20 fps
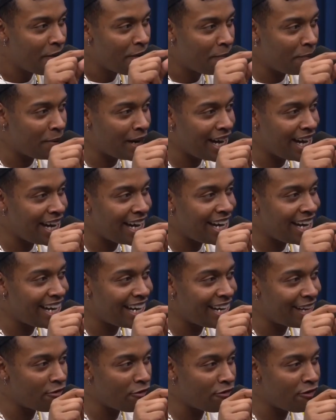
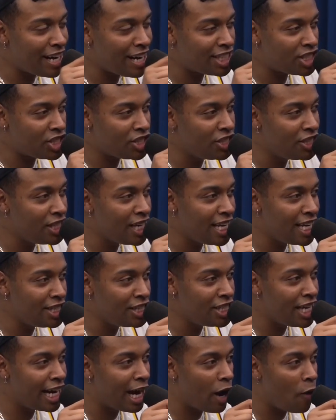pra faxina em
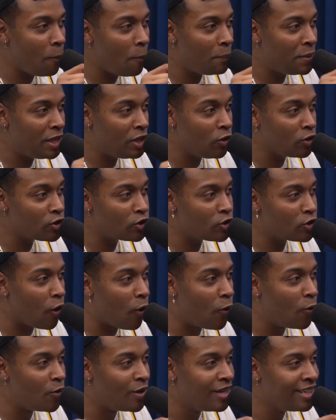geral, pinho
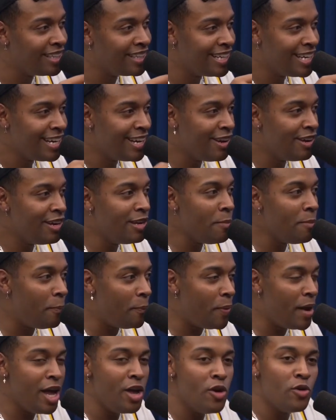sol. Caralho, eu
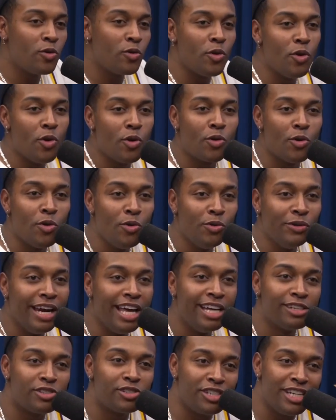limpei com, com um
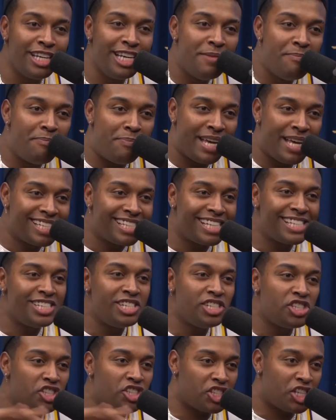lenço de limpeza
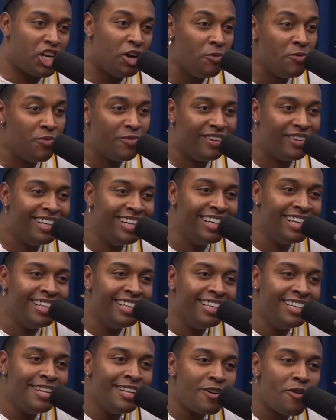de chão.
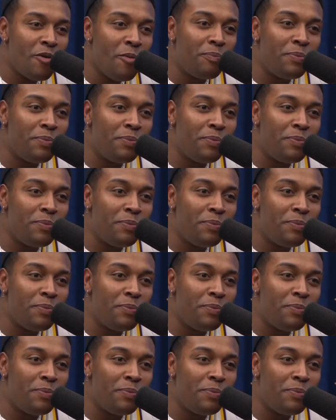Com